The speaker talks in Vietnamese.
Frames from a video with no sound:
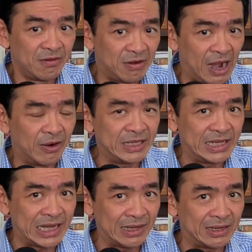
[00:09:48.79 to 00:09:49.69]
vào cái
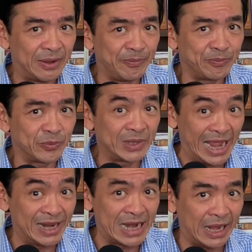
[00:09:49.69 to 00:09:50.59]
danh sách um,
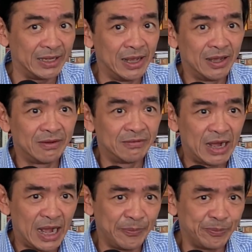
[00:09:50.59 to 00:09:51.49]
đen này
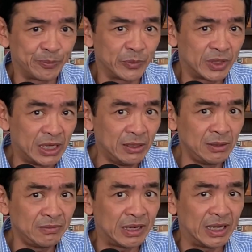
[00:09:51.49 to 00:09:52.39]
và um,
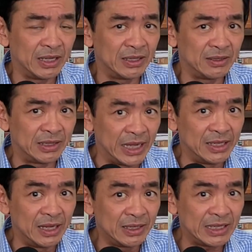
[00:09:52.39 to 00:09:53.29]
chính về vì
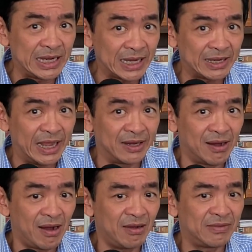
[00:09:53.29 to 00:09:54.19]
những cái danh sách đen
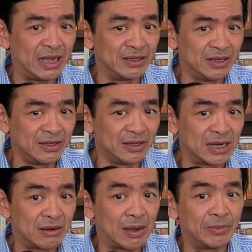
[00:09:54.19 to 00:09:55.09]
đó và những cái người
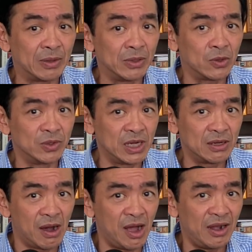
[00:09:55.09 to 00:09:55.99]
nào nằm trong cái tổ chức
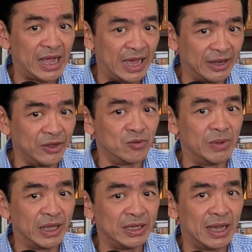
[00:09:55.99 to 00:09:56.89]
đó là đều
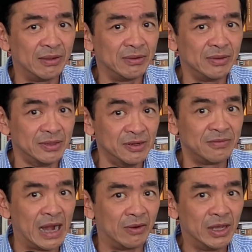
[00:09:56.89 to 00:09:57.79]
bị uh, dướng
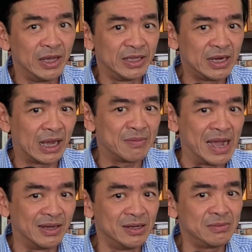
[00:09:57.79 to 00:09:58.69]
vào nhất là cái
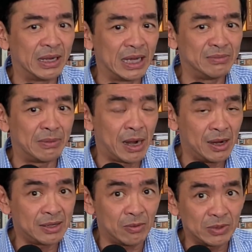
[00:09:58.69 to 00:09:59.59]
mạng lưới mà khi mà
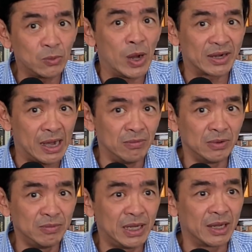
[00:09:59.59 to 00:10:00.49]
mở rộng cái hoạt
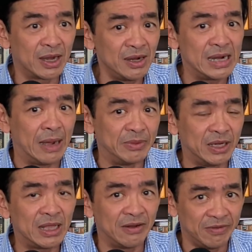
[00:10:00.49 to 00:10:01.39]
động cũng như là kết nạp
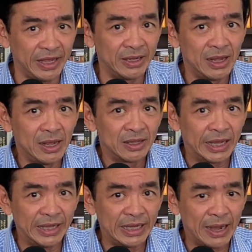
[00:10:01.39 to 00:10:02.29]
những cái thành viên thì